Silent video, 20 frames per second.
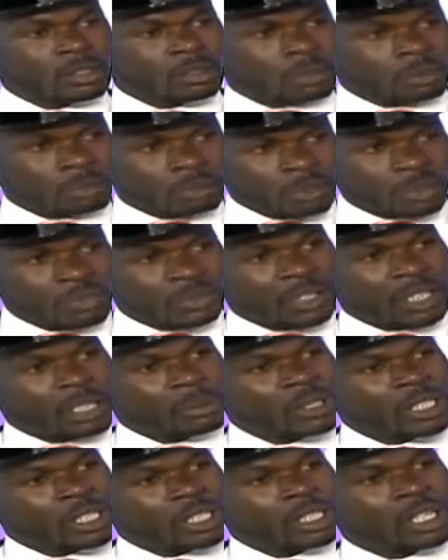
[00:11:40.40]
بفرق
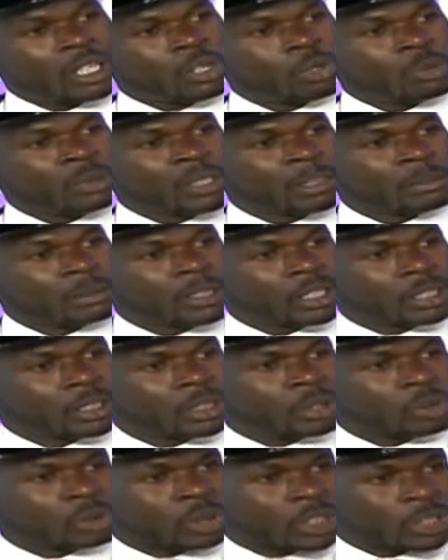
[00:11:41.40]
من اني اقوم اجيب لك
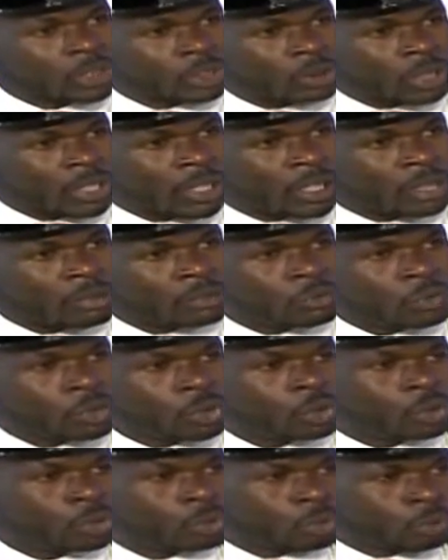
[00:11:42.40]
التوثيق سواء كان
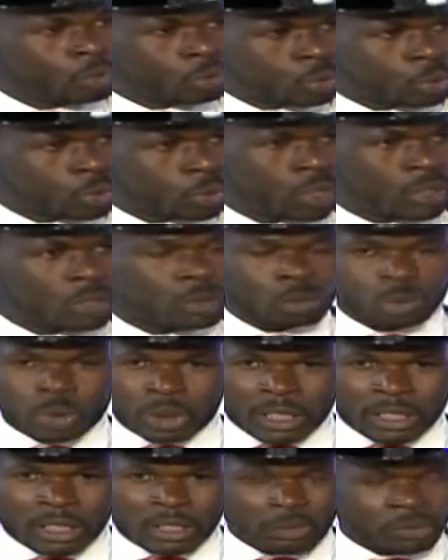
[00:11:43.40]
فيديو صحيح. وصور
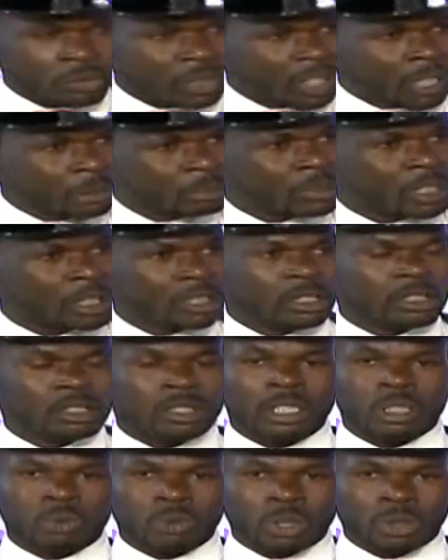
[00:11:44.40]
وشكل الفرحه بتاعت
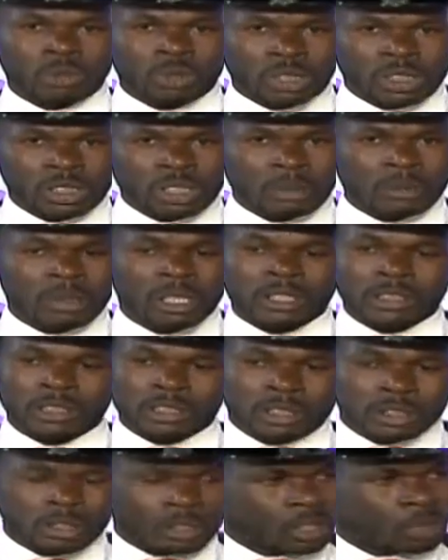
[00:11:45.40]
الناس ويا استاذ اخ ما
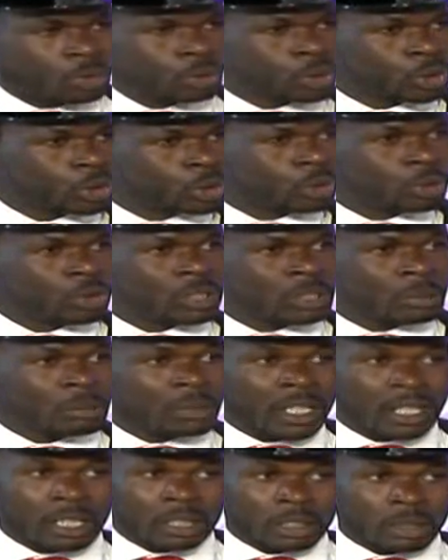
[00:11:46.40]
قصرت وده الشغل تم
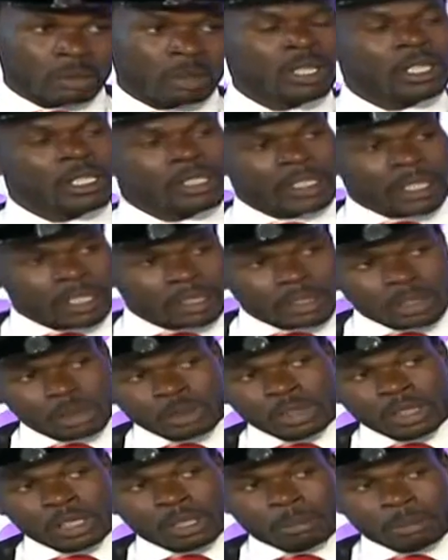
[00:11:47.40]
على ارض يعني
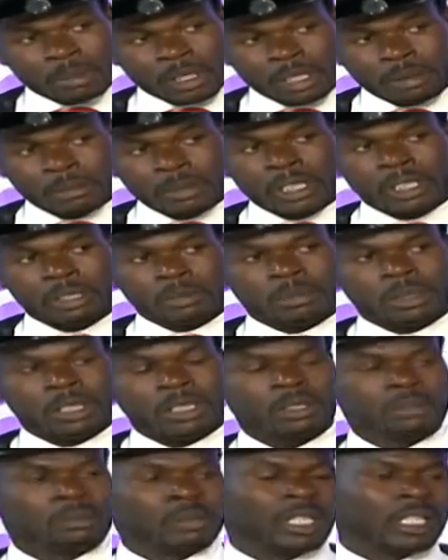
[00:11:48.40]
التوثيق بي بي
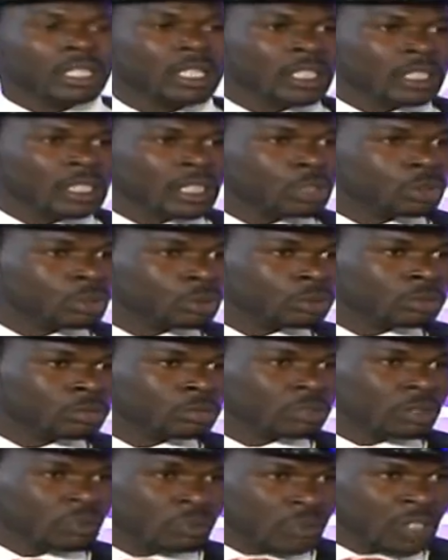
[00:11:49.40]
بي بياكد لك شنو
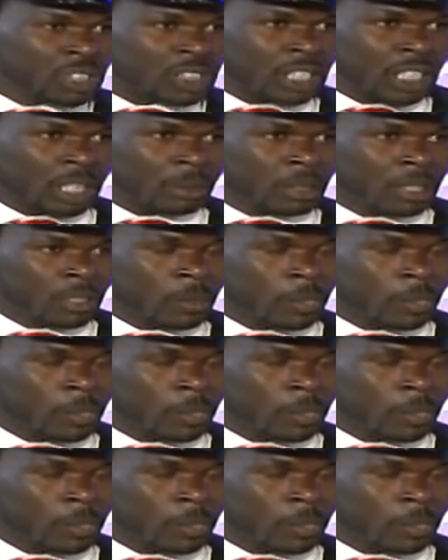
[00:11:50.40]
تنفيذ العمل